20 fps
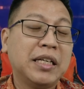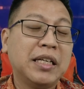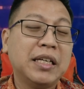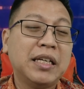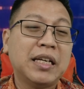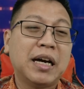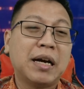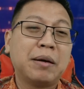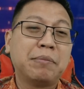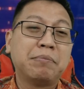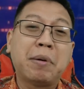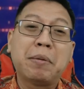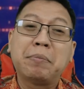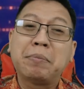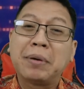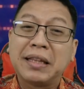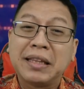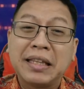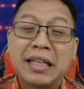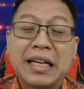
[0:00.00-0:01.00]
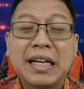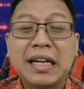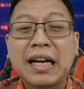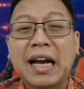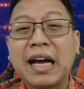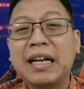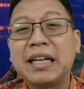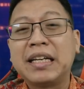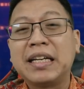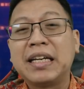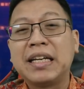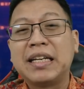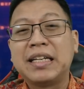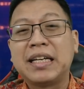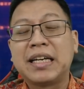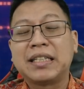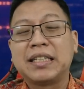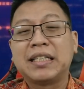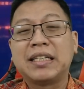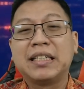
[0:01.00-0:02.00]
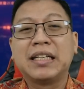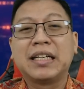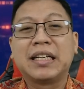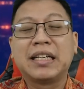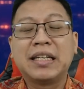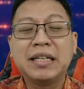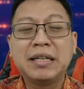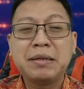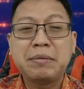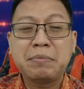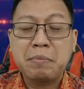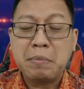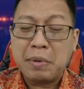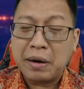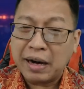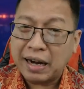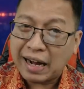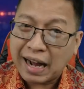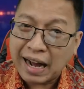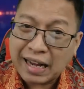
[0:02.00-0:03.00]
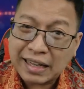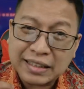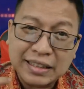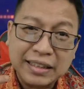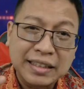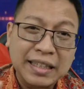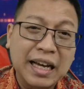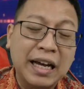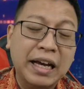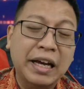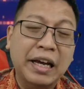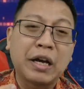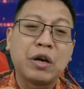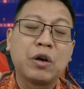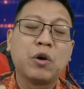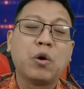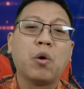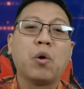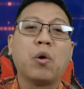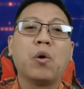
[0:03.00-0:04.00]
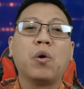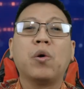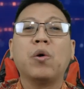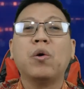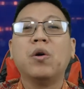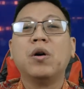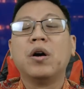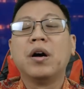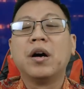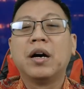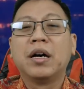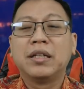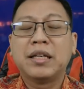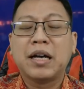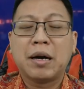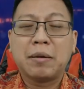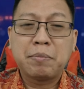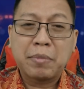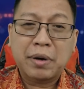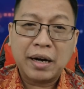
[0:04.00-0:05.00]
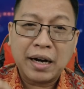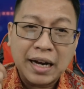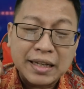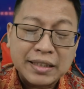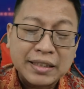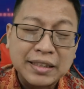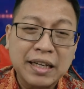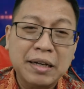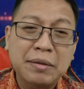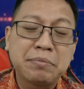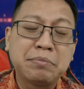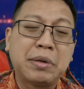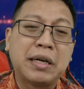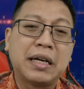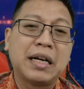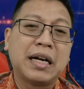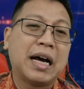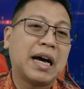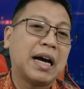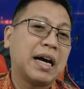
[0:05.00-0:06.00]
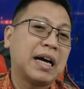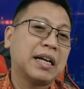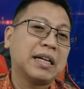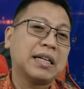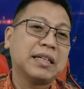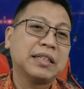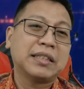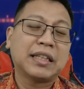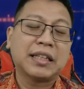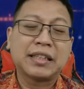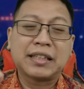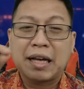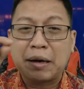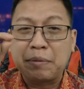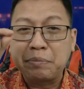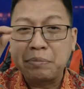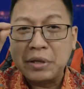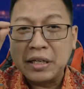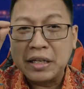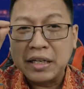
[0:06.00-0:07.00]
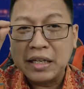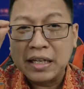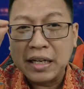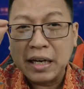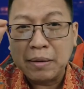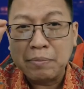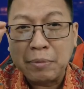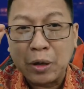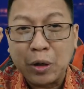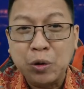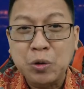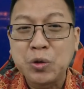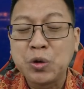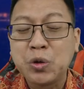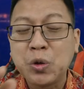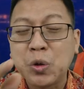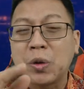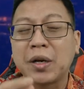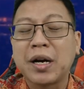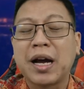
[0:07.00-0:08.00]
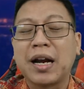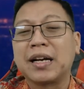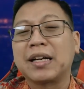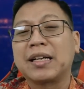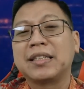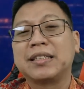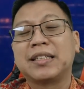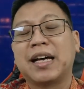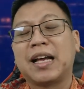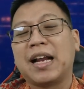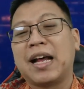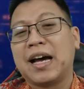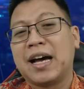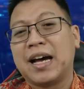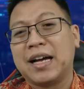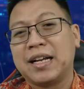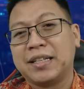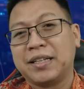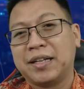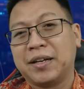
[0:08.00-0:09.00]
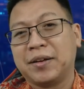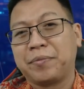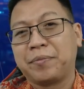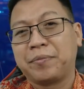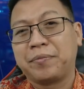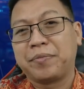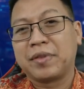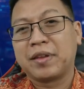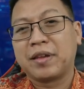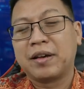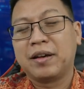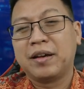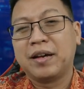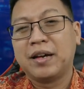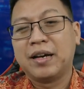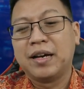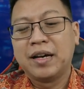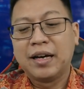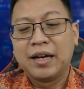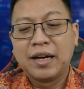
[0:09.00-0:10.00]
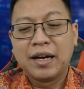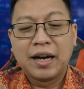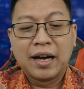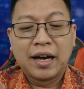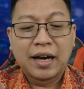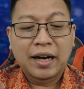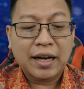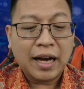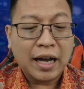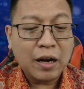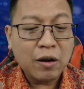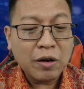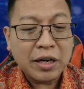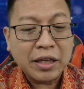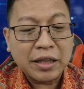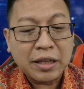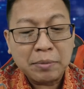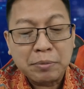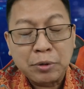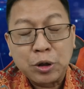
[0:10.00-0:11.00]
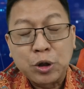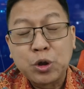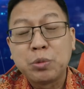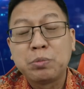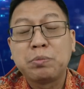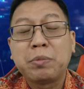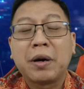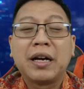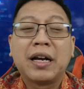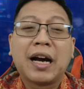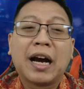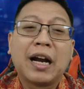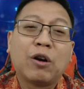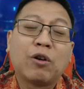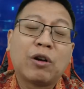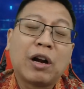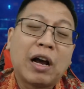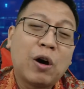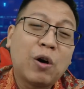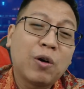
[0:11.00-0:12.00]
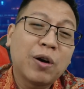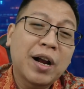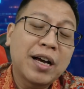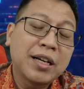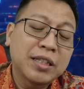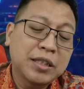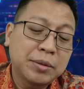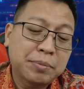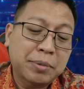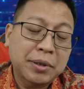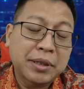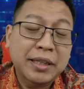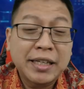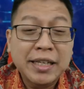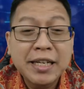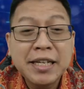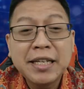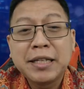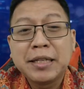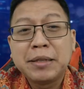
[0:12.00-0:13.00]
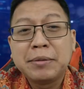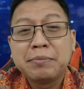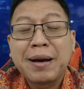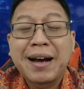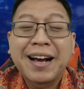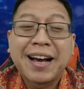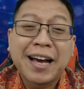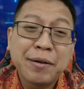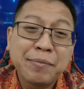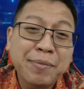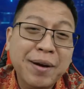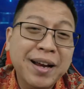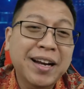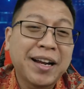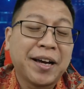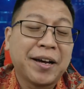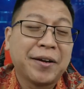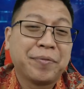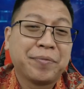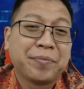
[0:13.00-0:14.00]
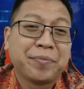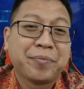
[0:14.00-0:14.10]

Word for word: ini yang mementingkan dirinya sendiri, merasa ego, yang merasa benar, tetapi dia menunjukkan kesalahannya. Kalau kita berjumpa dengan orang-orang seperti ini, bagaimana?